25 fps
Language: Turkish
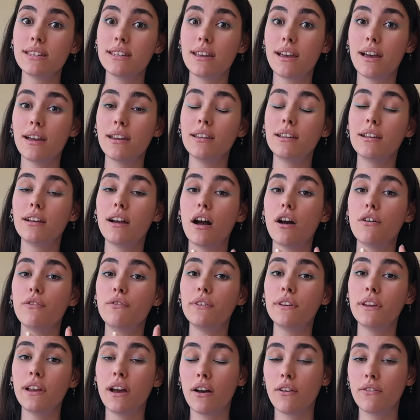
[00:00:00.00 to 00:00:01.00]
yani
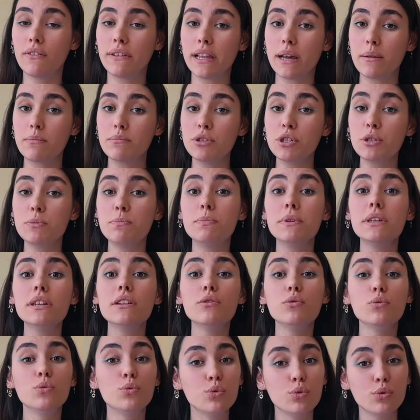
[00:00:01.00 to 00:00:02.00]
gafil avlanmış
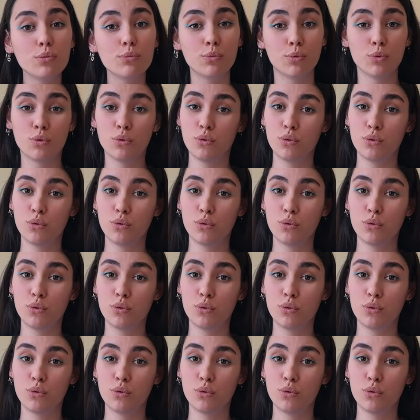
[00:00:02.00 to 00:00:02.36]
bir durumdur.